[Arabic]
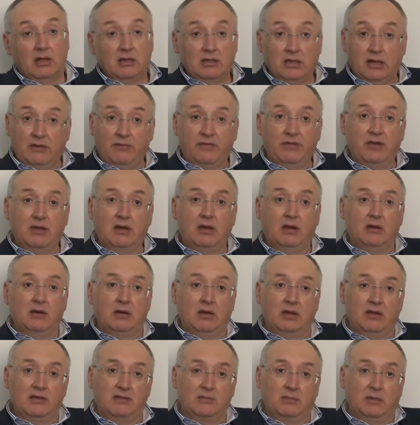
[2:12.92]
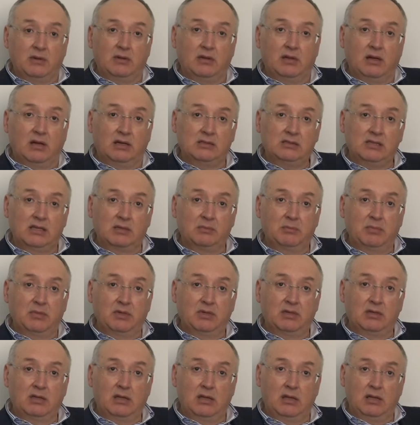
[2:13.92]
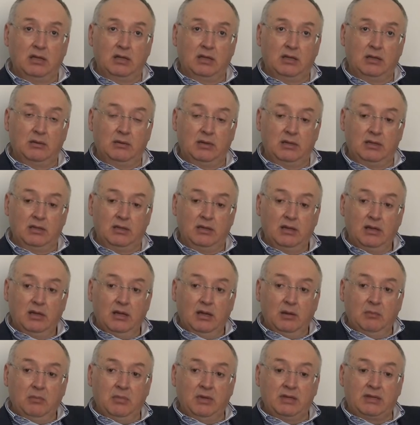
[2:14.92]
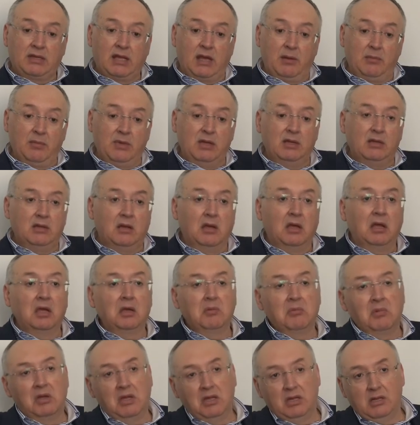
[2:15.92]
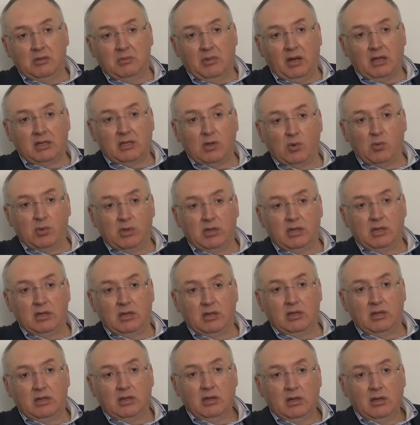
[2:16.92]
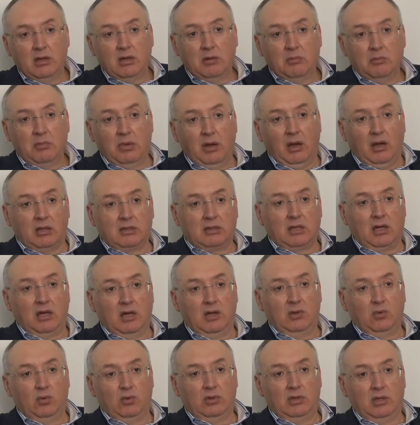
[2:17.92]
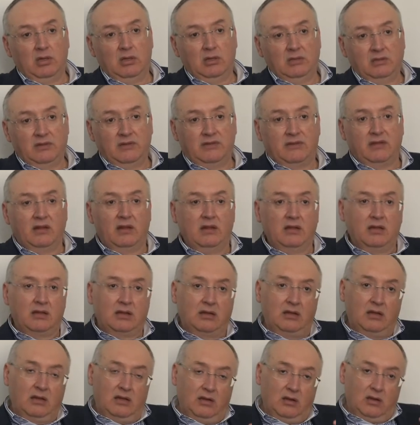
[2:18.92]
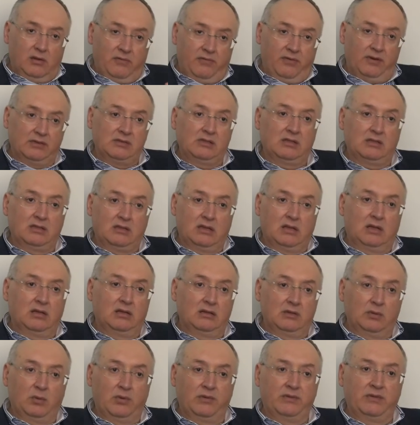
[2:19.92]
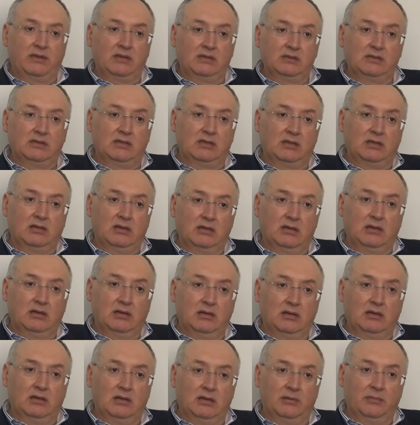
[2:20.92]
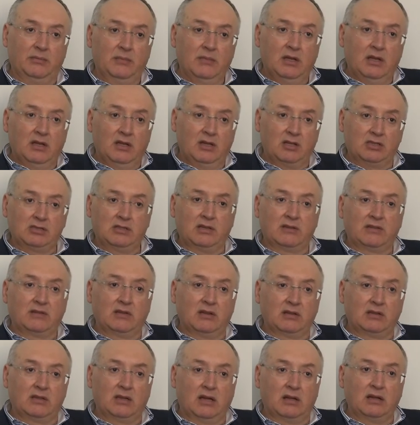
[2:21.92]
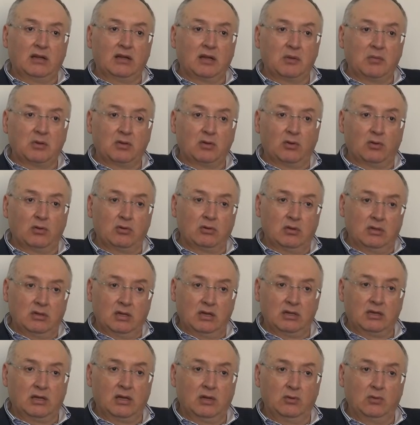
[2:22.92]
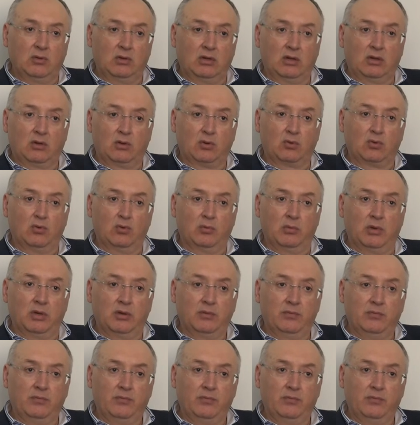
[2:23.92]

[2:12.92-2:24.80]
لا فيها حزب الله اراد من آه، يعني من تامين حمايه معنويه بغطاء قانوني لذلك فرض الوزير آه، جراي الساطي على عون لادخاله الى الحكومه